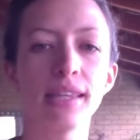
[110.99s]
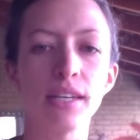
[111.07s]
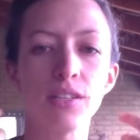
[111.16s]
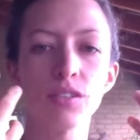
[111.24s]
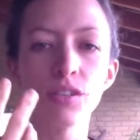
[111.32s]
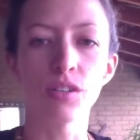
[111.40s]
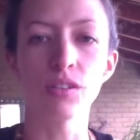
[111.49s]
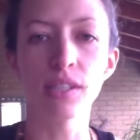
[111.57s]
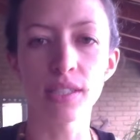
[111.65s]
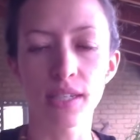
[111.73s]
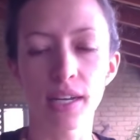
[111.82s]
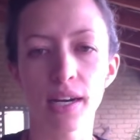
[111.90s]
tensión
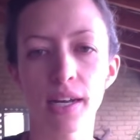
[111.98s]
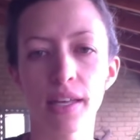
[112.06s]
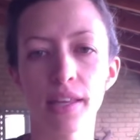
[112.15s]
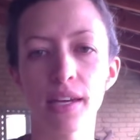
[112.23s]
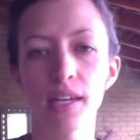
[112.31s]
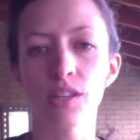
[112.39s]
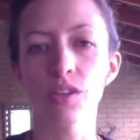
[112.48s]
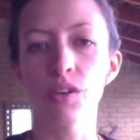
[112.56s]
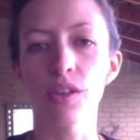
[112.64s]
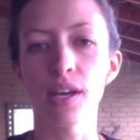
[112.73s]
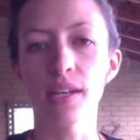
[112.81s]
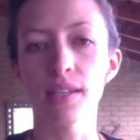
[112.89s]
descargada y toda